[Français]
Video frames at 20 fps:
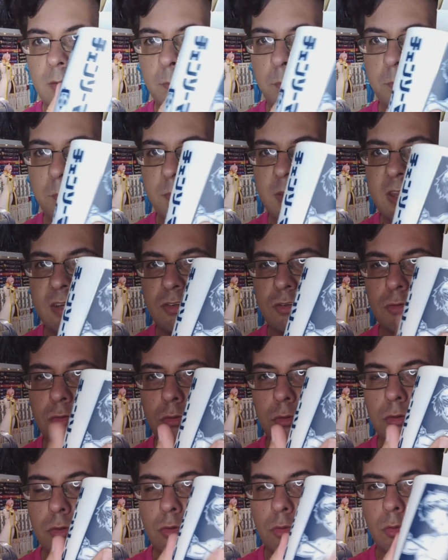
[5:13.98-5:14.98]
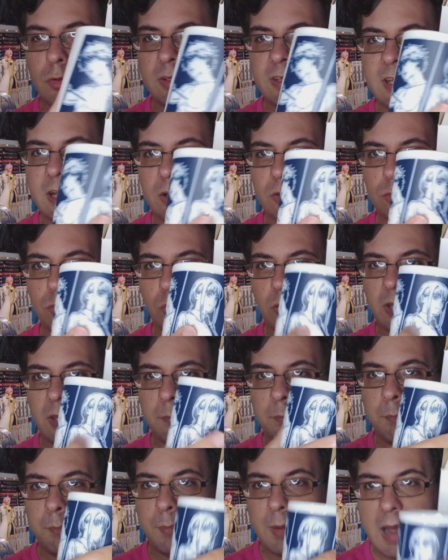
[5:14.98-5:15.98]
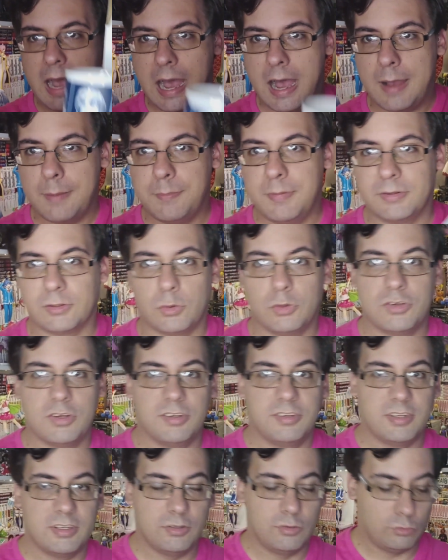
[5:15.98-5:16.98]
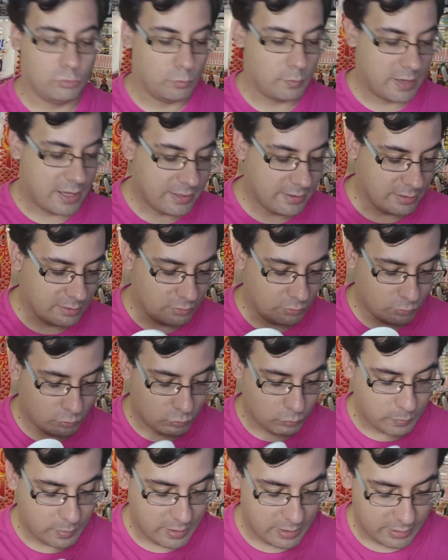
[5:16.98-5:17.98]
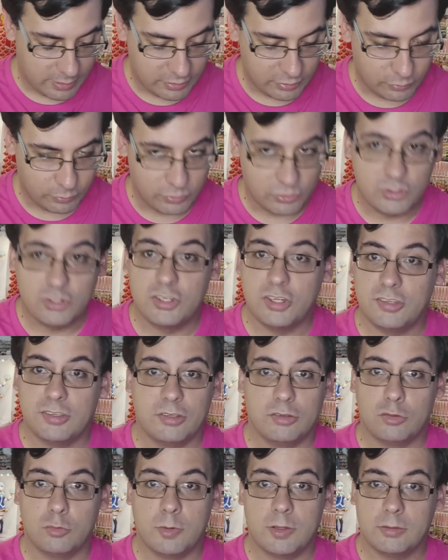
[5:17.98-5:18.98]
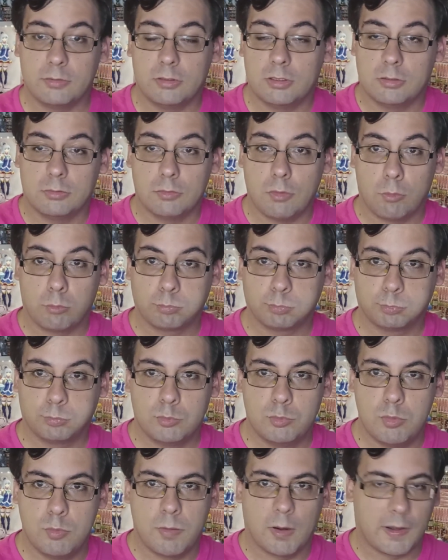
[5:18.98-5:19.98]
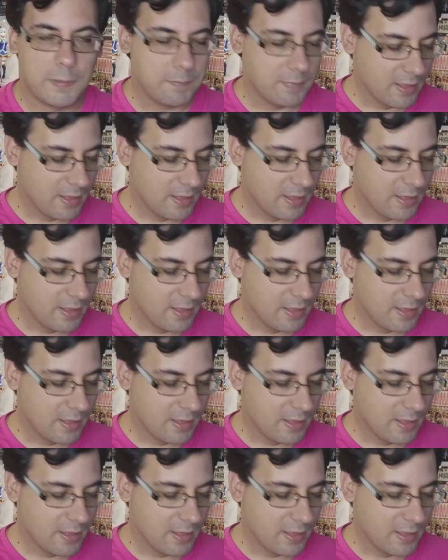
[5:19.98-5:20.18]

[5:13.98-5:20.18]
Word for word: mais je ne le garderai pas parce que chez Sensoman et du coup bah chez oh, Sensoman voilà je parlez.